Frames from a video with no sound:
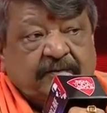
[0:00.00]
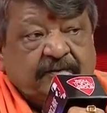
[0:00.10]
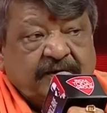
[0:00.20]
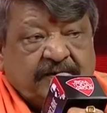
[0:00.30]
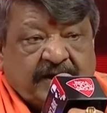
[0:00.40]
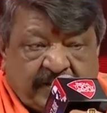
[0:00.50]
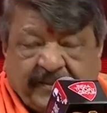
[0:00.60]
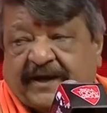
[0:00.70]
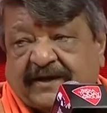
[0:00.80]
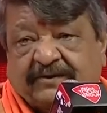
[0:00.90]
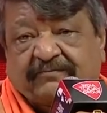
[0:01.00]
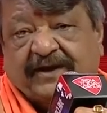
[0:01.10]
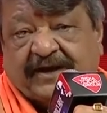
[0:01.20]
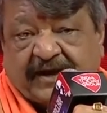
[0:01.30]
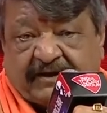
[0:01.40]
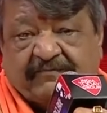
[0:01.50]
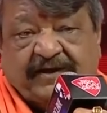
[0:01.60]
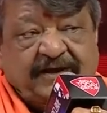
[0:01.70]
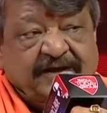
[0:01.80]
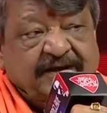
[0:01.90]
और हमें कहते हुए ये गर्व
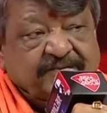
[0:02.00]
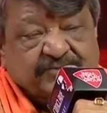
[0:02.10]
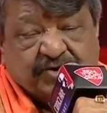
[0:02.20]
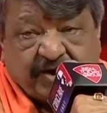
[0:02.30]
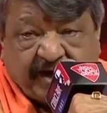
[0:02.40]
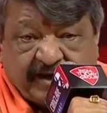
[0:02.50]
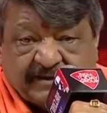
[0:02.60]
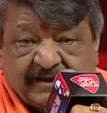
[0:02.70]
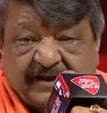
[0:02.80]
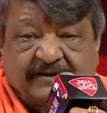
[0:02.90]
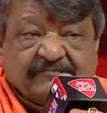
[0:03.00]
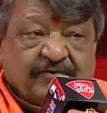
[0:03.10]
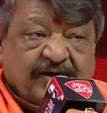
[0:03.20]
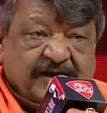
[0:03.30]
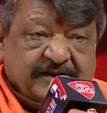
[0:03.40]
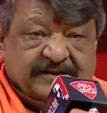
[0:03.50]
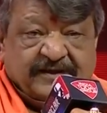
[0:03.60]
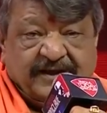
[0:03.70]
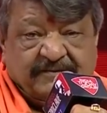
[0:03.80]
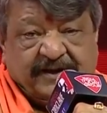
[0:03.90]
है कि हम जो कहते हैं वो करते
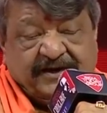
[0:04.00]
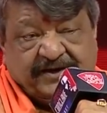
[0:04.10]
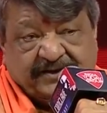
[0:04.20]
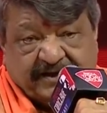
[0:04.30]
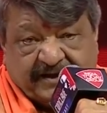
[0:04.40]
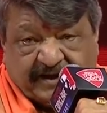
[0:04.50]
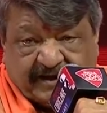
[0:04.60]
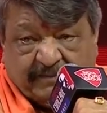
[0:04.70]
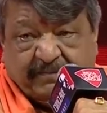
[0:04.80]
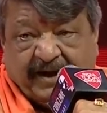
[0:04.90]
हैं हमारे नेता ने कब